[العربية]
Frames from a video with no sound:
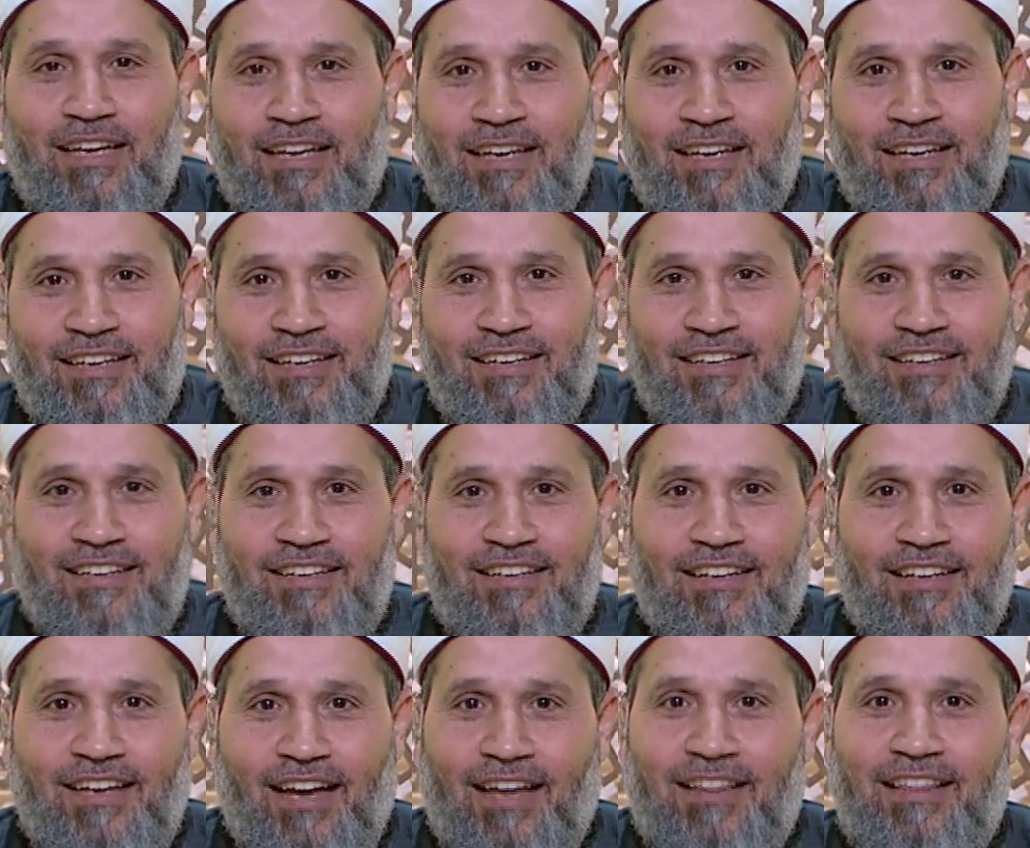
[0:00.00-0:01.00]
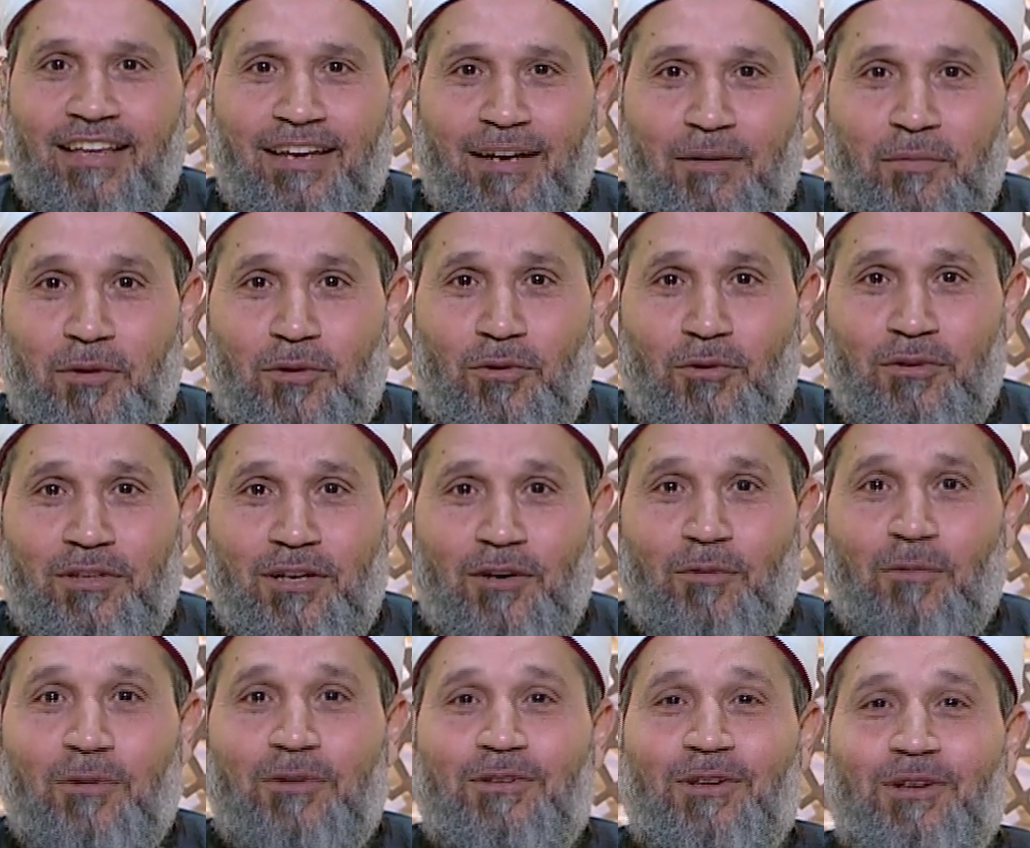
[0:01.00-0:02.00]
ايه؟ قال لا يحبسونا
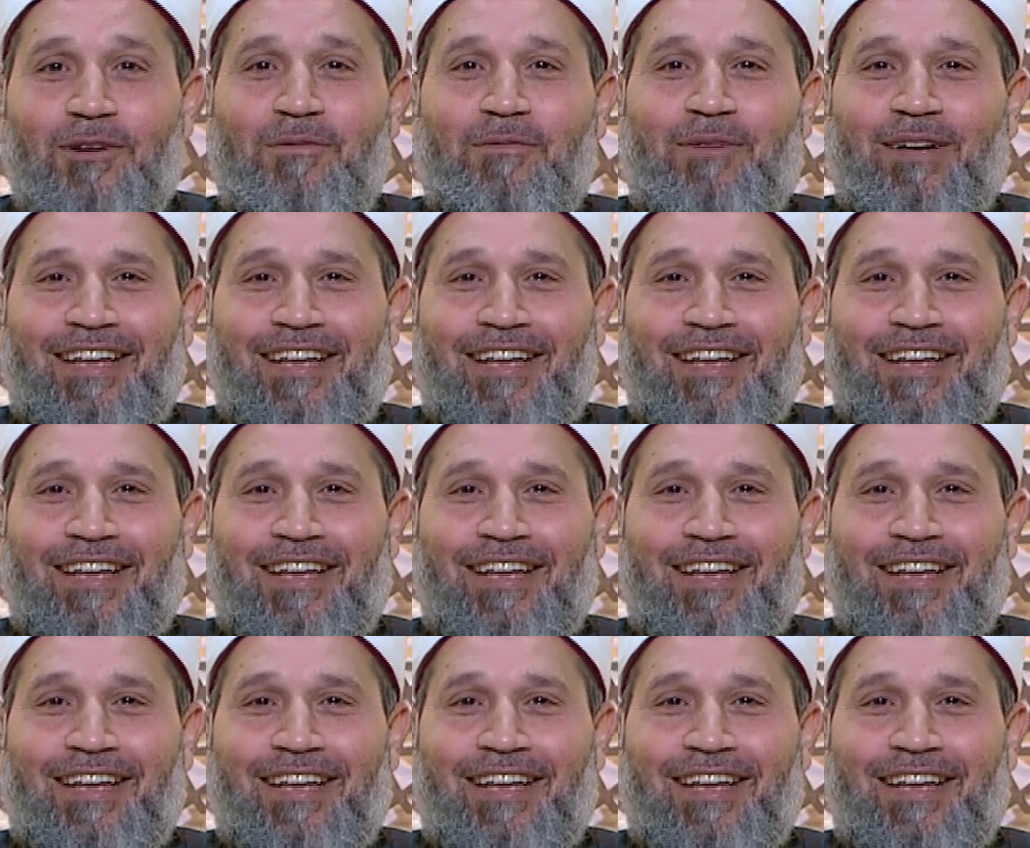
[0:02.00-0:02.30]
وملت لهم